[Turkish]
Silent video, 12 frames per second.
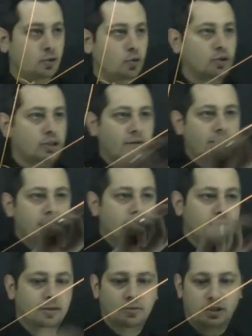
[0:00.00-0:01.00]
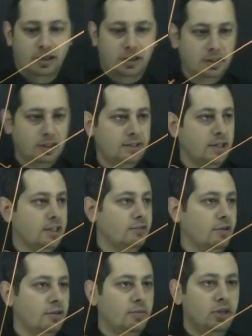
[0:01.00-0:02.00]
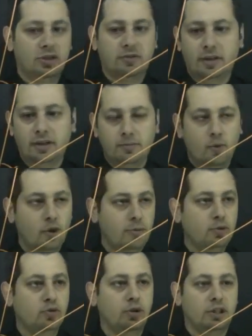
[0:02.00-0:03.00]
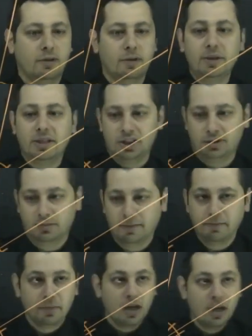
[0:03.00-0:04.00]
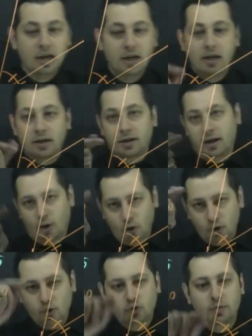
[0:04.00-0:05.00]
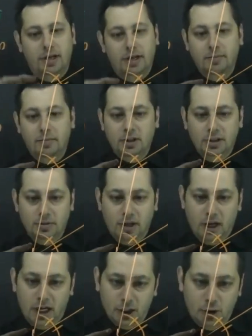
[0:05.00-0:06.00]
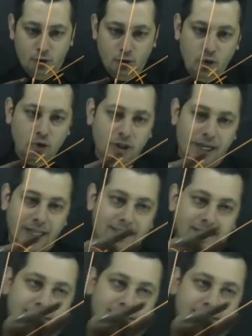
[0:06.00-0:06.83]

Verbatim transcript: açı ortay var dikilmiş arkadaşlar. 8 var 5 var böyle bir süreç var. Bakın şimdi. E, önce şunu bilelim. Şimdi açı ortay